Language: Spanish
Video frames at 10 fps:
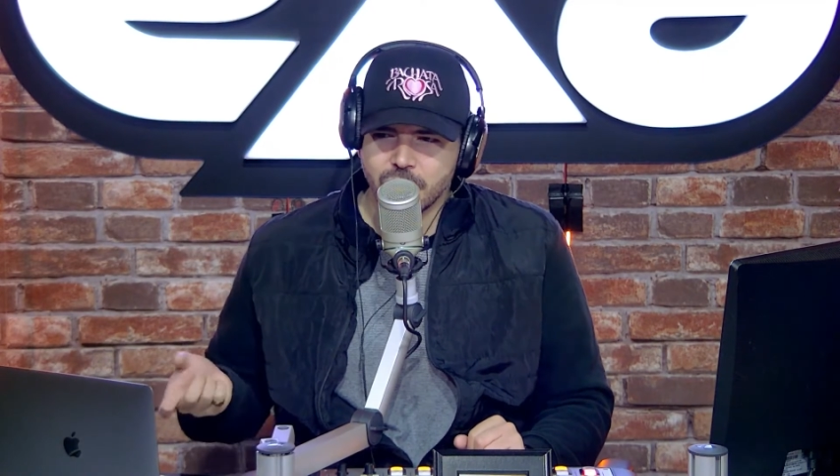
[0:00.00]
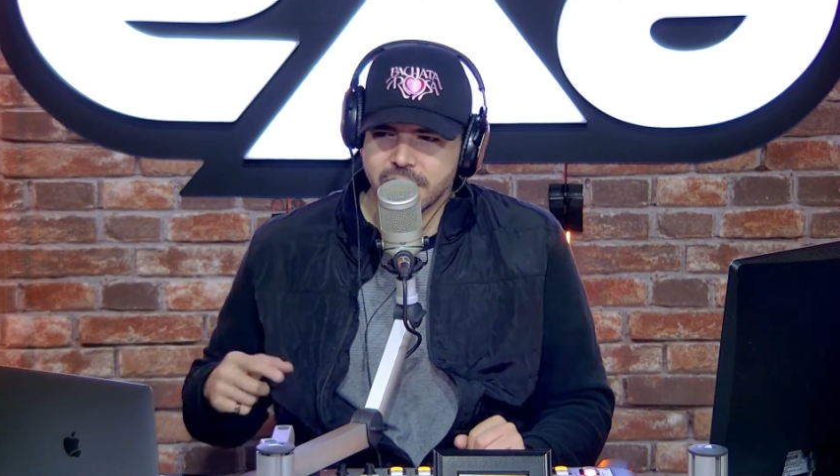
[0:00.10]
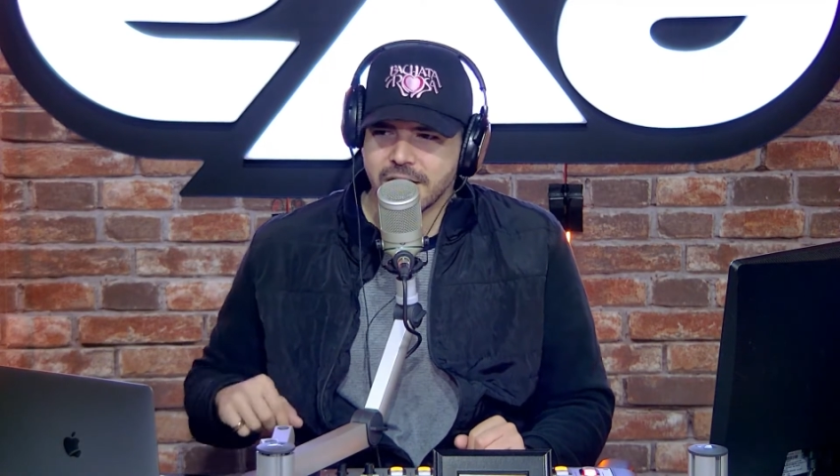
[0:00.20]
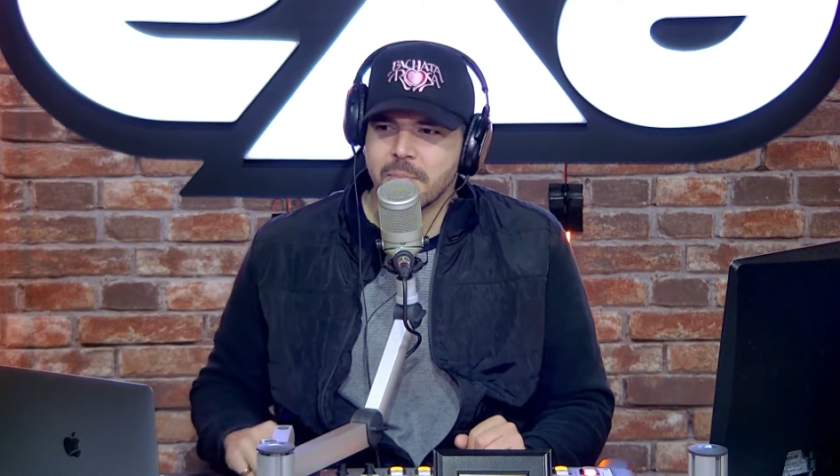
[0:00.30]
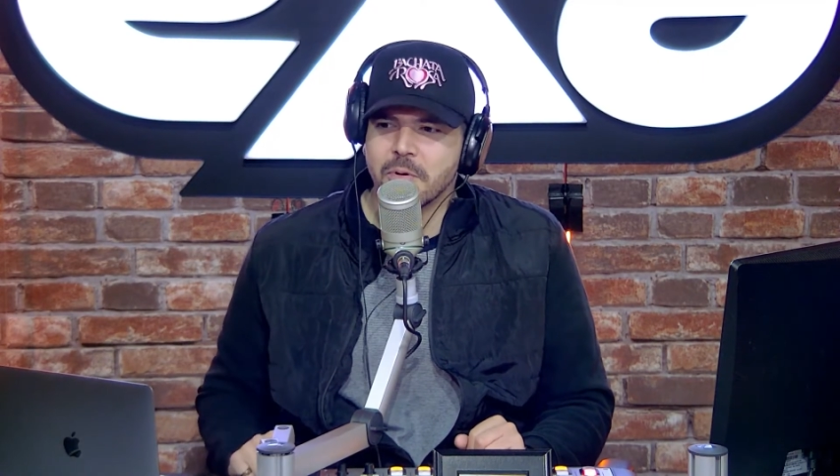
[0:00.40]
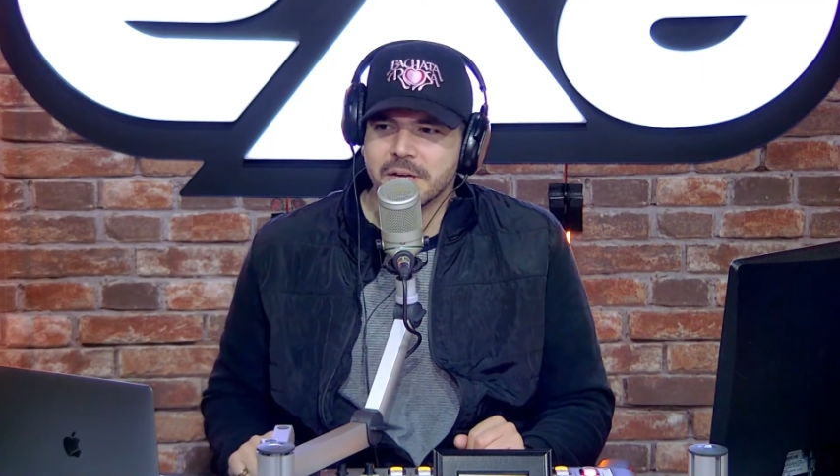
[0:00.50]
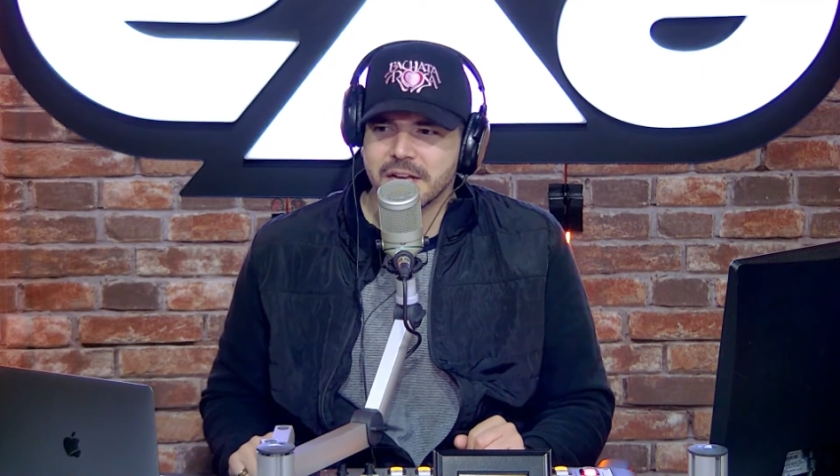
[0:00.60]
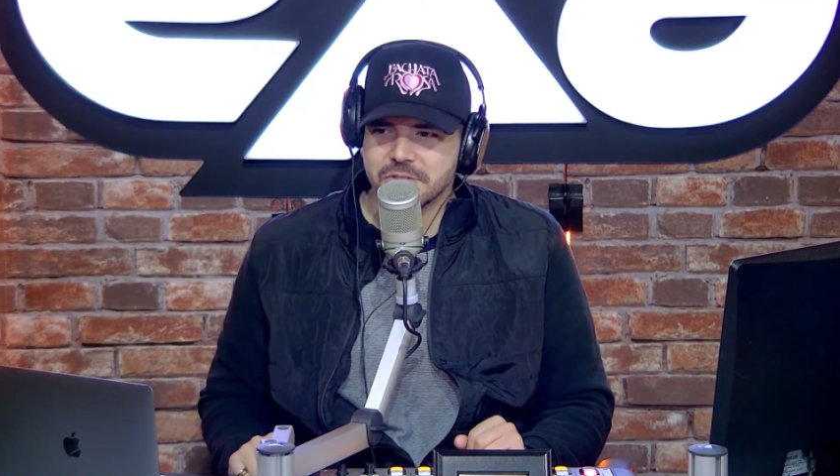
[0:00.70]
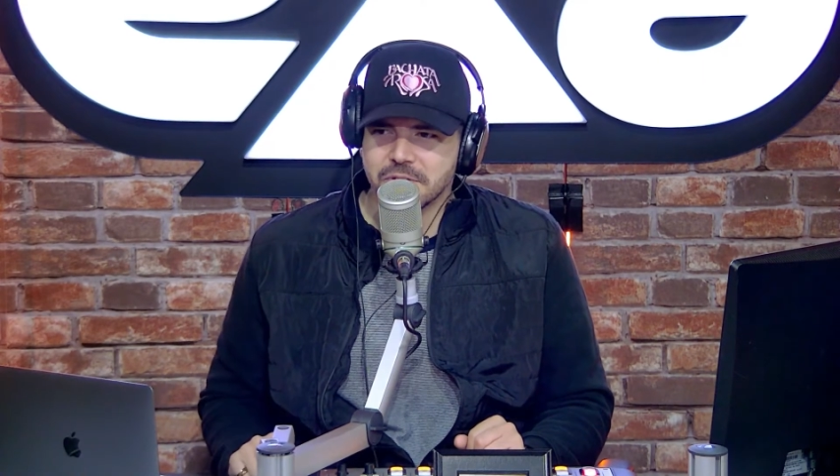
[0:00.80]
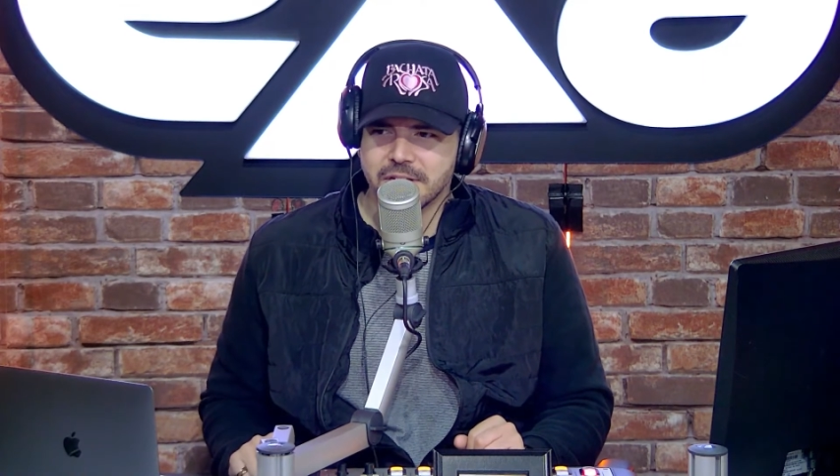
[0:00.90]
una de las
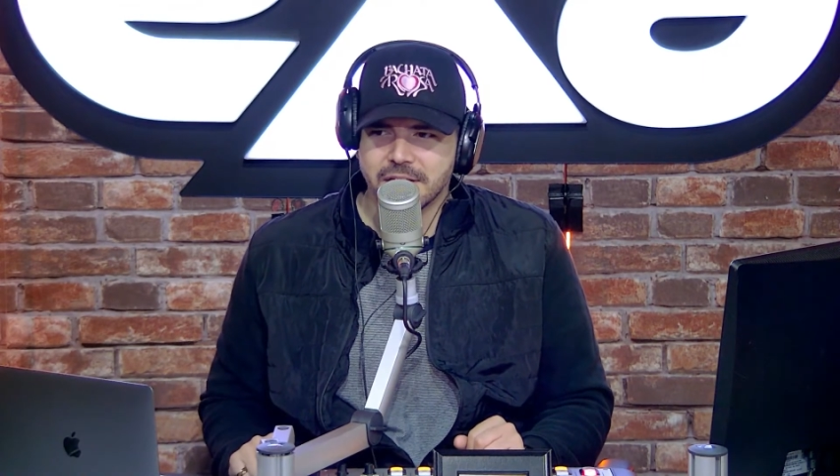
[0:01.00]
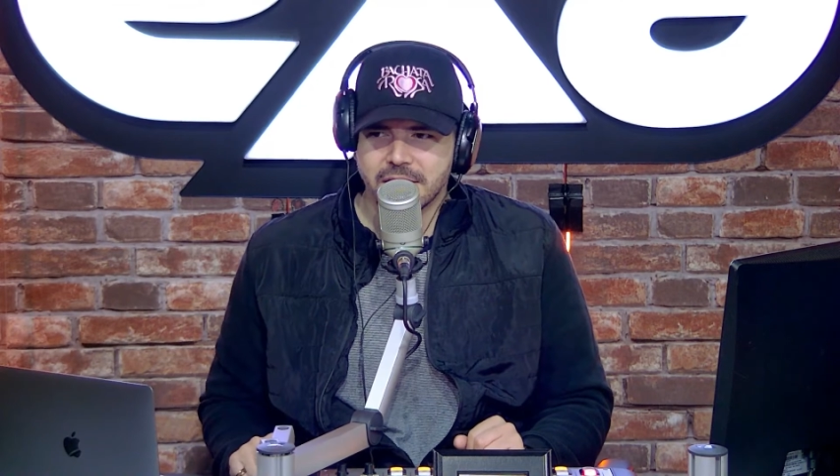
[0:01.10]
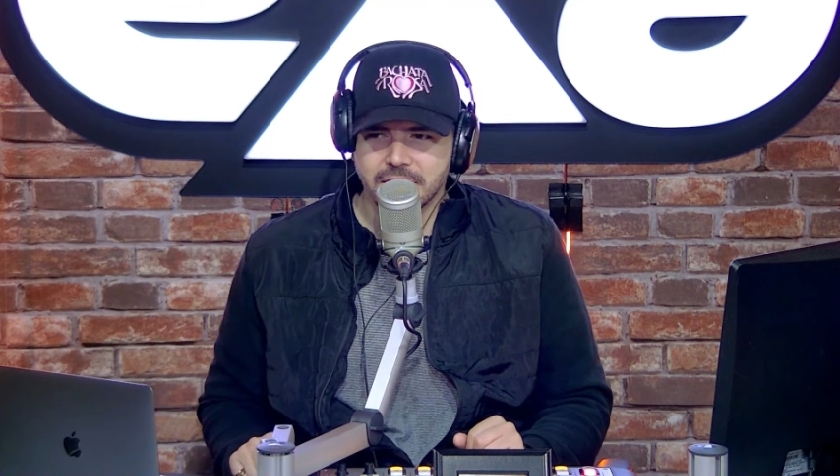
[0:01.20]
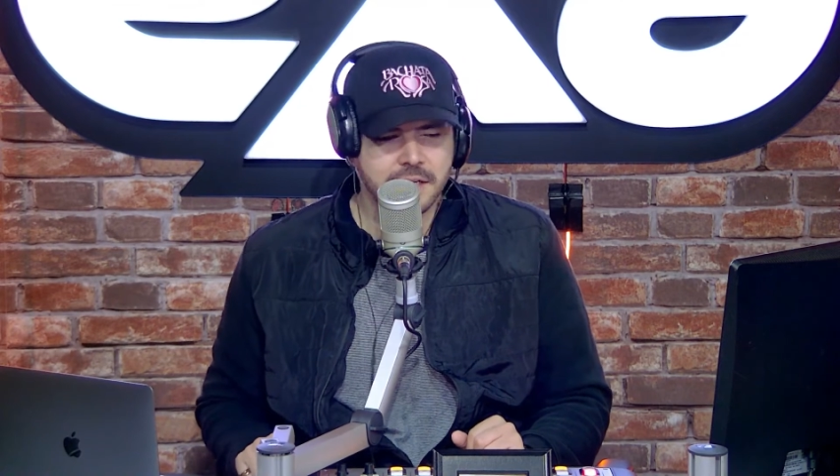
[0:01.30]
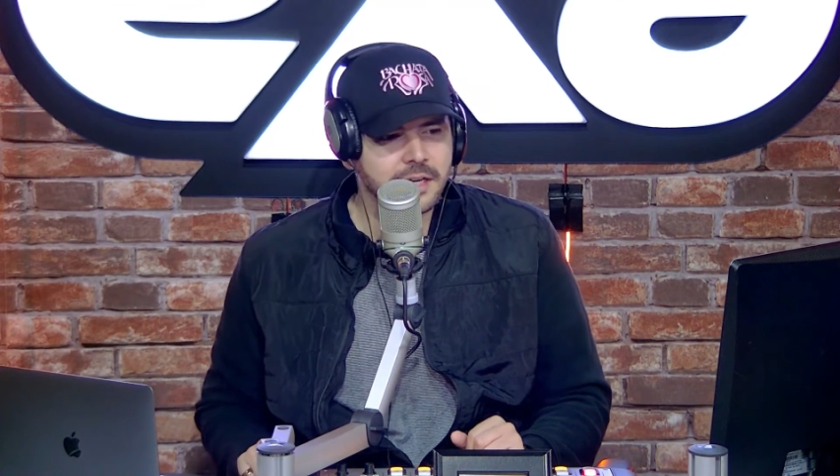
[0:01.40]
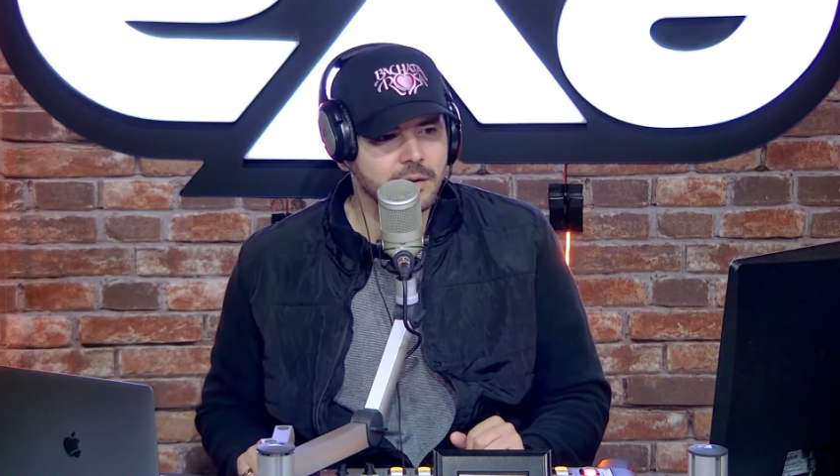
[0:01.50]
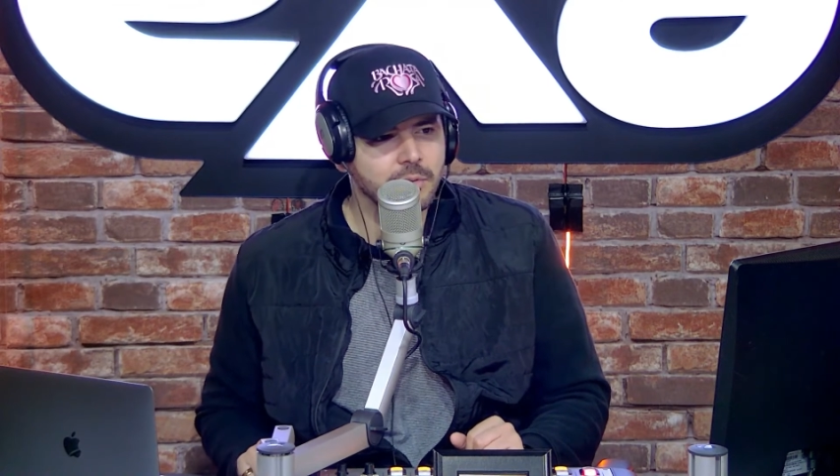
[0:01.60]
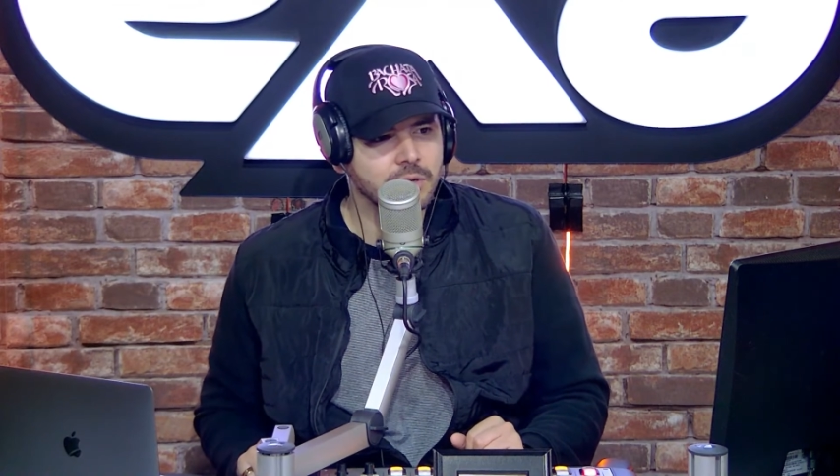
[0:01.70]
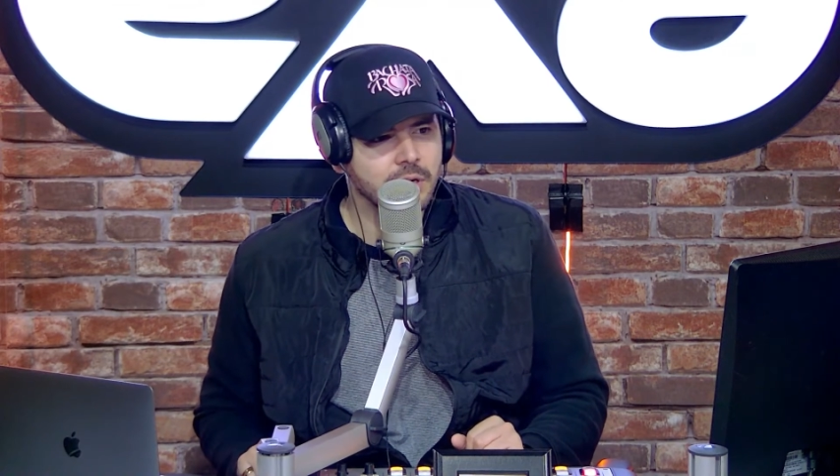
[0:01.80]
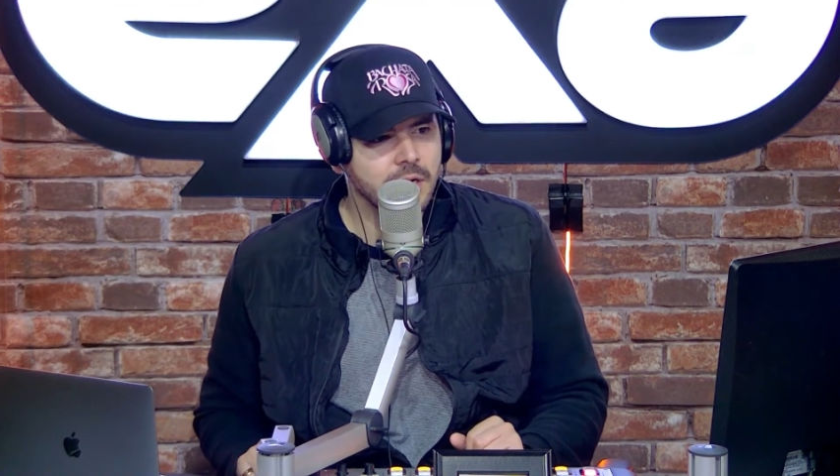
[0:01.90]
publicaciones de Adana y
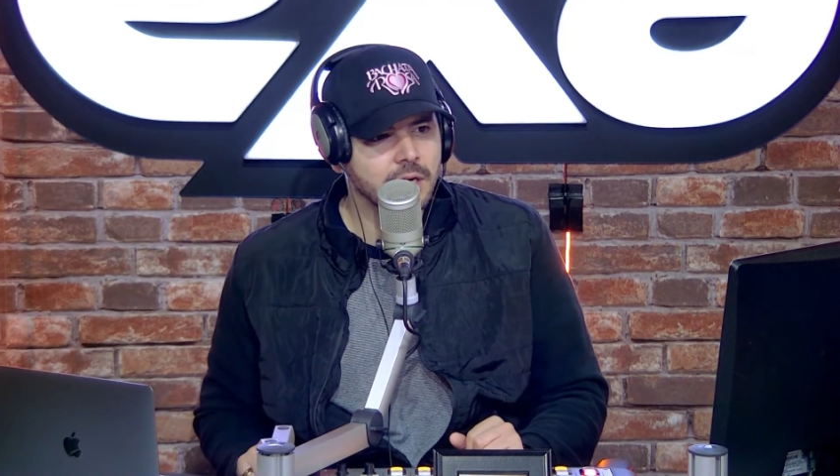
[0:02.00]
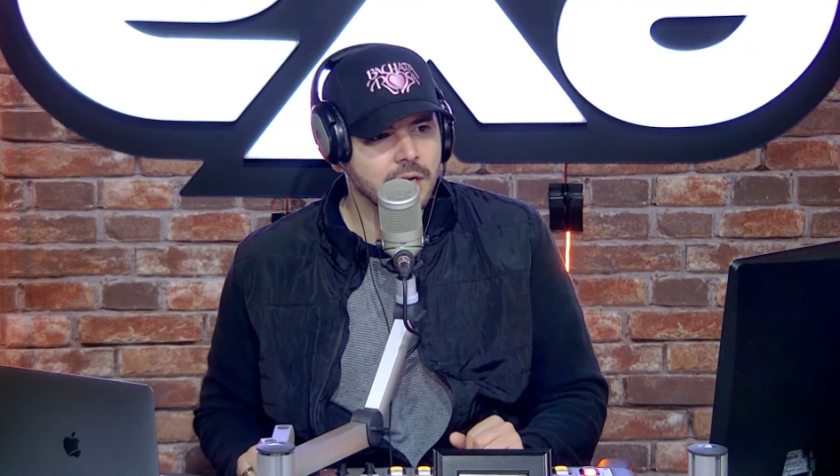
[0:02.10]
Evo. ¿eh?